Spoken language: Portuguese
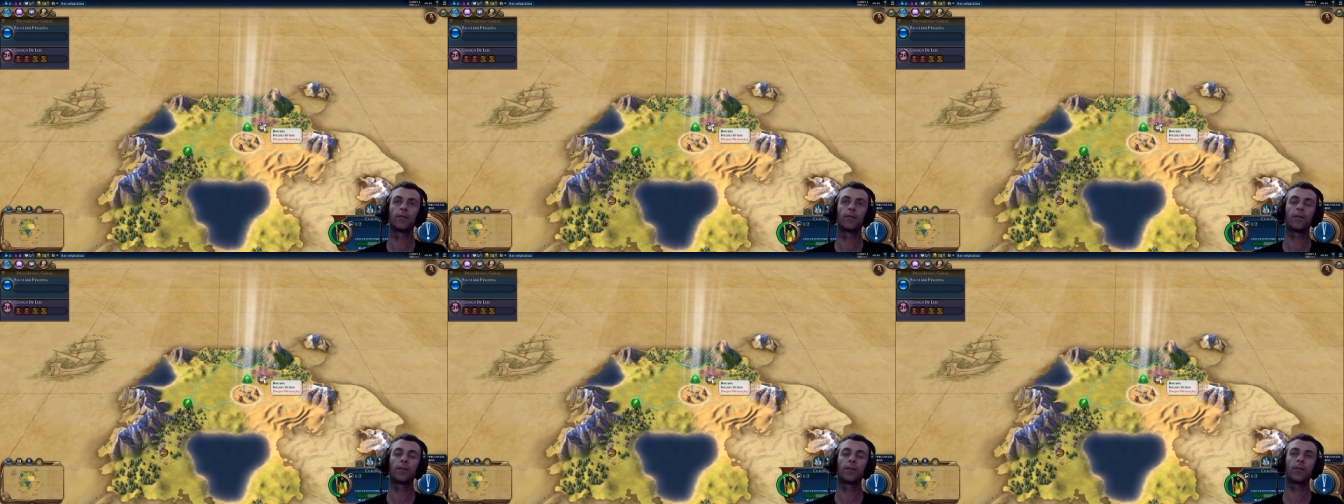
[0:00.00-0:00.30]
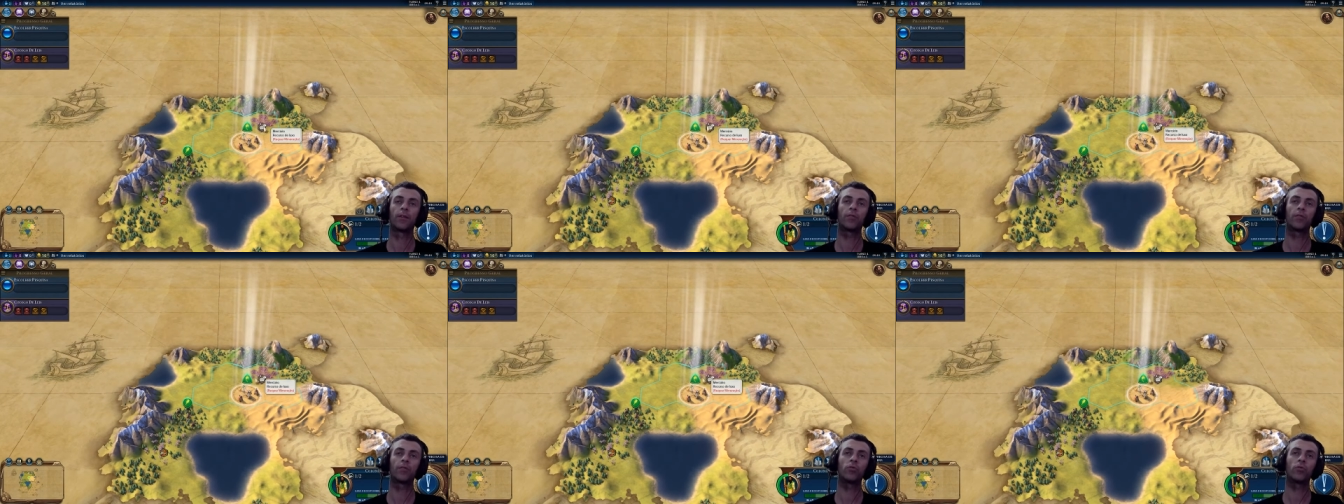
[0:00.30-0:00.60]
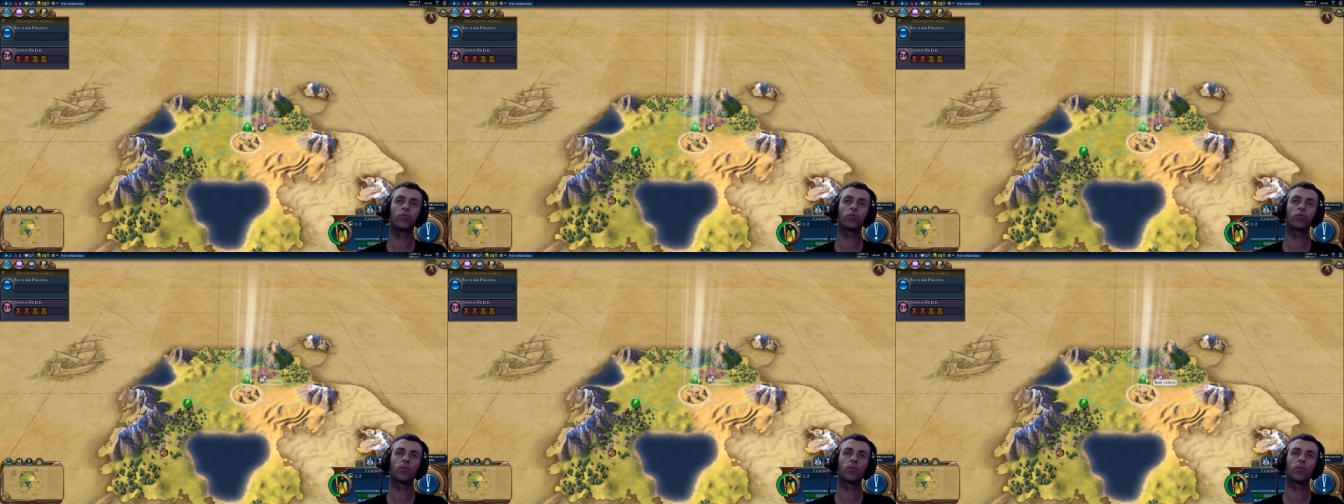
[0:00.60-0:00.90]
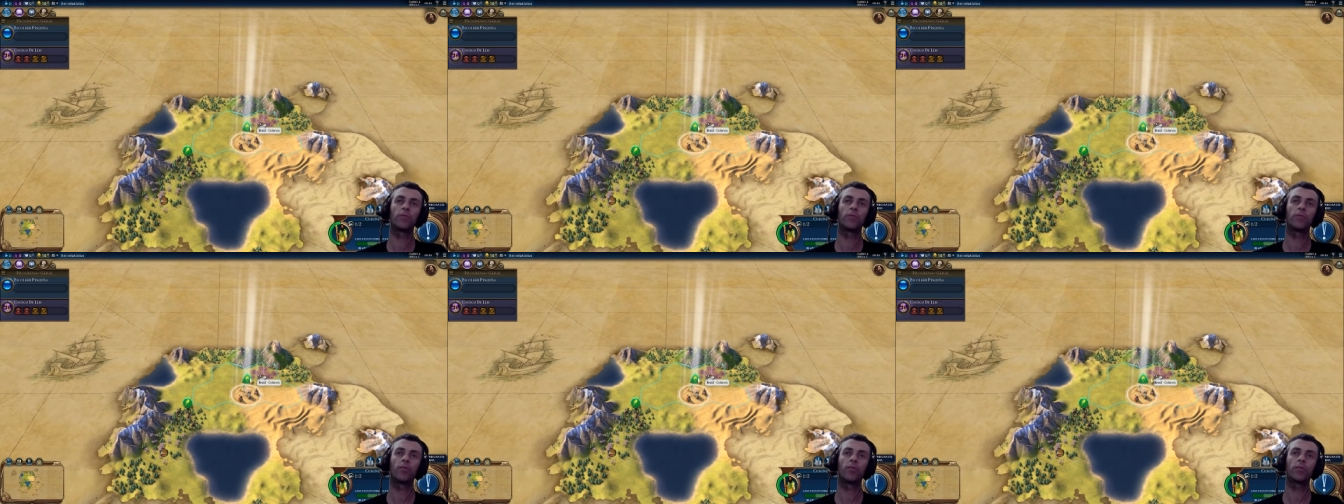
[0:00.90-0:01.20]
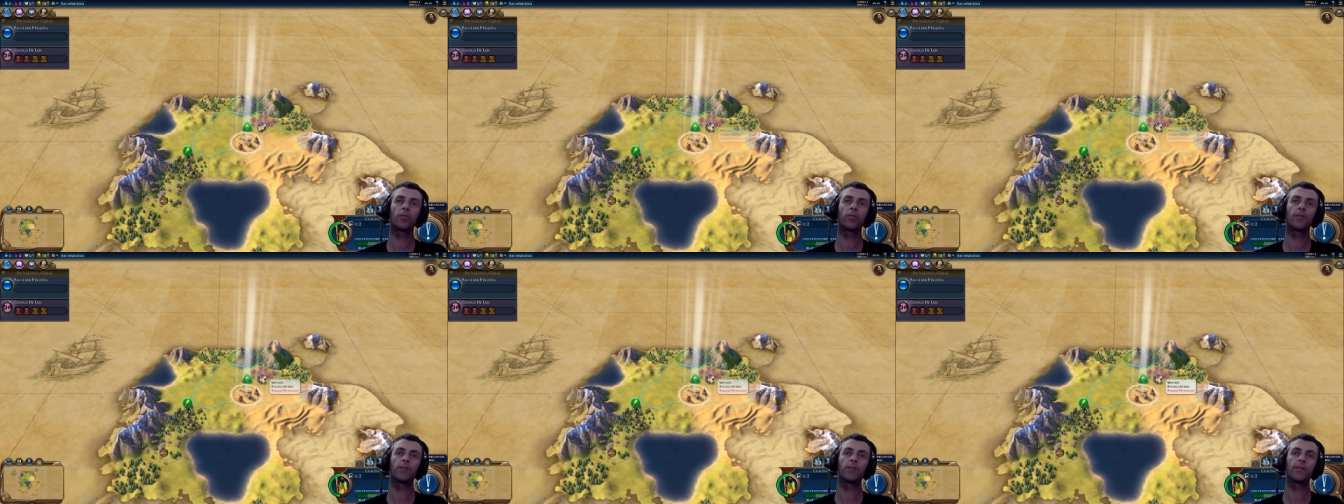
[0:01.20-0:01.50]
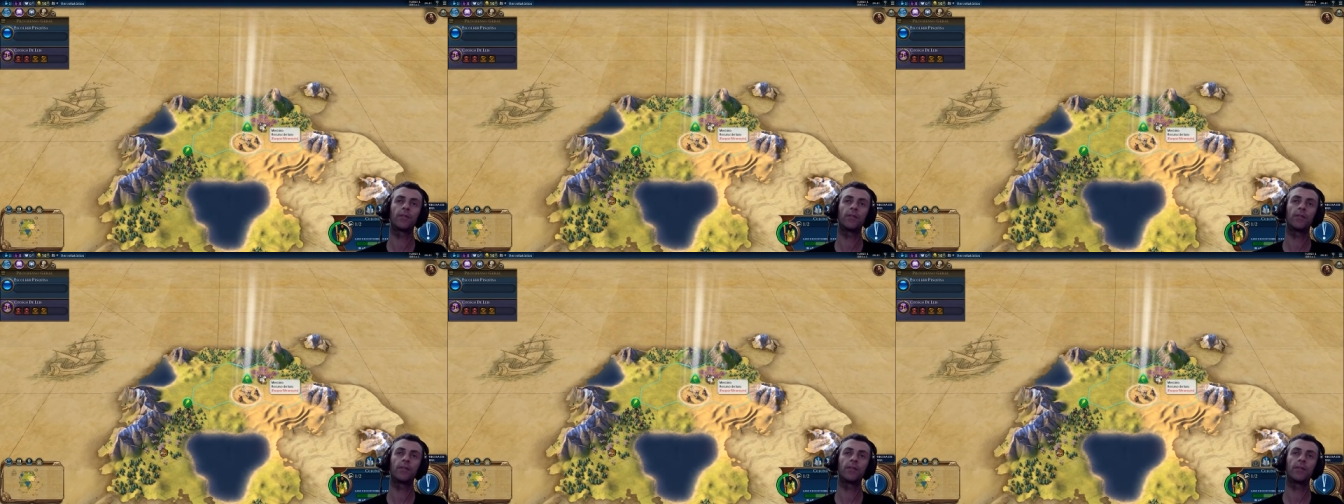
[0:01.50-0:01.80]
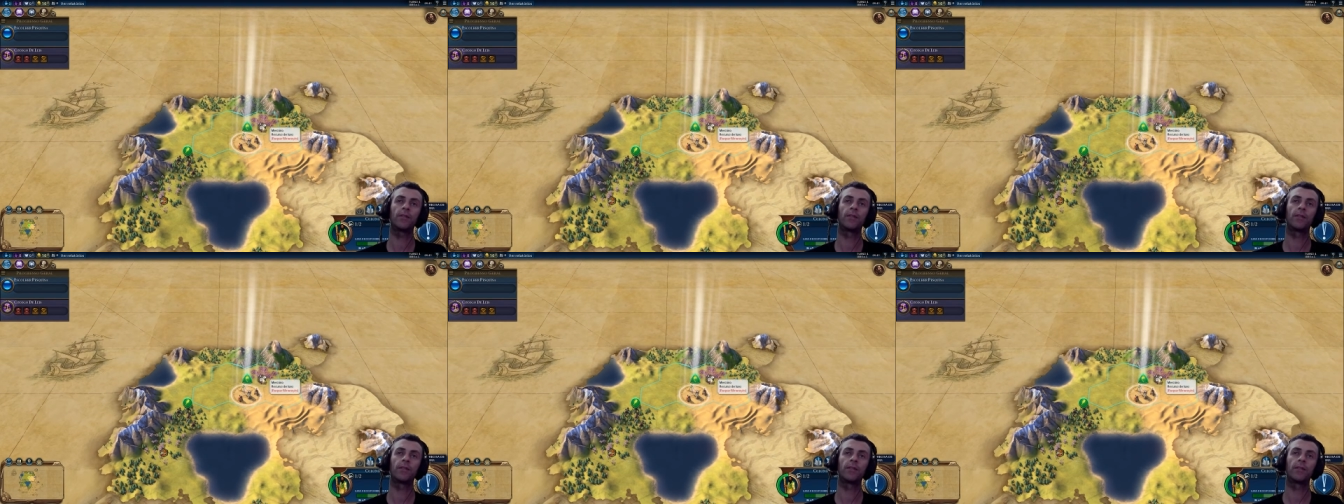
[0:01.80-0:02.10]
Acho que eu vou construir em volta desse, desse